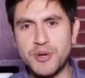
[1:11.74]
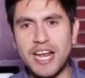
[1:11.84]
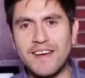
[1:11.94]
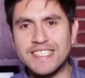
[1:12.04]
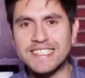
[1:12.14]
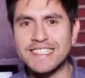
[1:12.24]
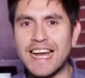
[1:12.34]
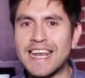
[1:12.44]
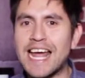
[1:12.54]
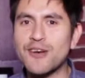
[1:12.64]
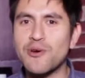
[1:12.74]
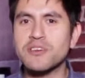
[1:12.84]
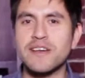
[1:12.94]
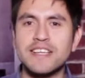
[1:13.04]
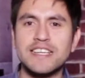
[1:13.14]
pone a la venta la
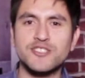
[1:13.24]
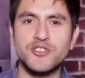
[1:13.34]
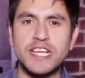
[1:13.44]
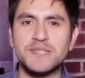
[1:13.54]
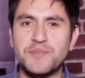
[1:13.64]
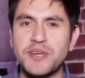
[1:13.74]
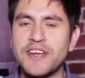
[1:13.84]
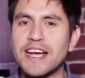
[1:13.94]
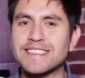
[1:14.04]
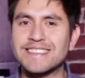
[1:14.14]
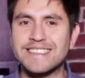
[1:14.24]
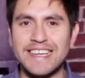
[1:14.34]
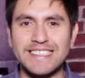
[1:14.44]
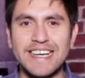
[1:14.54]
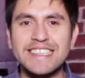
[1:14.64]
nueva tableta Sony Xperia
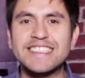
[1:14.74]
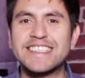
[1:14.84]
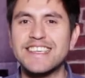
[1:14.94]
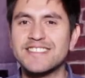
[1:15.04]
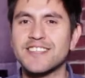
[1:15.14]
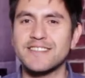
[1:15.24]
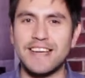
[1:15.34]
Z Kitchen